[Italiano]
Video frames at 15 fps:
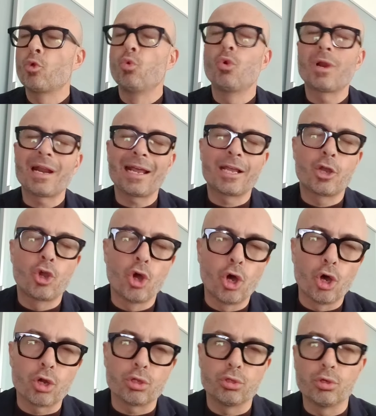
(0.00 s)
un
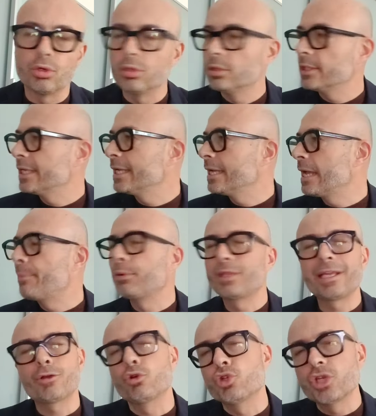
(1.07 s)
raccordo e, e,
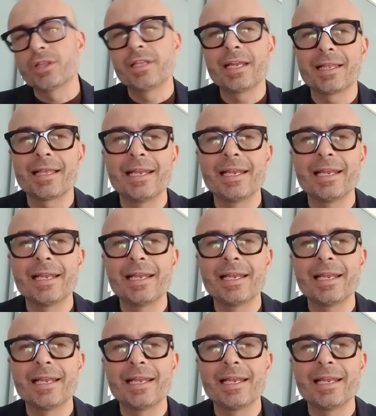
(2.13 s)
poter consentire